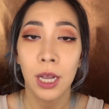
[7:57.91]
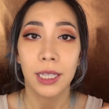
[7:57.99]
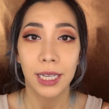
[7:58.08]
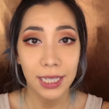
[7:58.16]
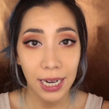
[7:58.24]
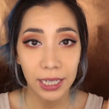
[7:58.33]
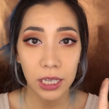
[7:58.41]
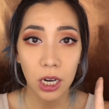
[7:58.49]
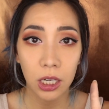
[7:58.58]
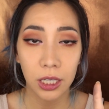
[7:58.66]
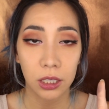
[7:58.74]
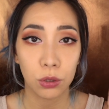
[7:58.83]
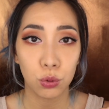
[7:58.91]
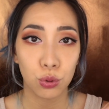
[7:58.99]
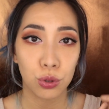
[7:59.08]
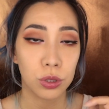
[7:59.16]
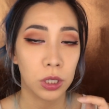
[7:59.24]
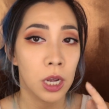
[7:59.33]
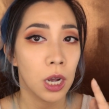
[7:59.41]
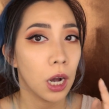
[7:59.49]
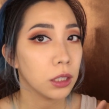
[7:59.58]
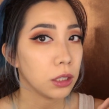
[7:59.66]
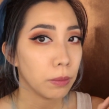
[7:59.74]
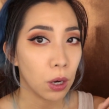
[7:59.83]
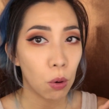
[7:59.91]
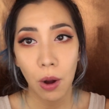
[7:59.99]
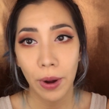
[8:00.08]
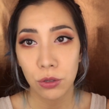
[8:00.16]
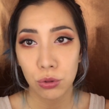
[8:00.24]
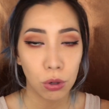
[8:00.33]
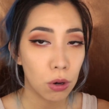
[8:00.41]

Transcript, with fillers: 那再来第二点呢，就是呃，你每画完之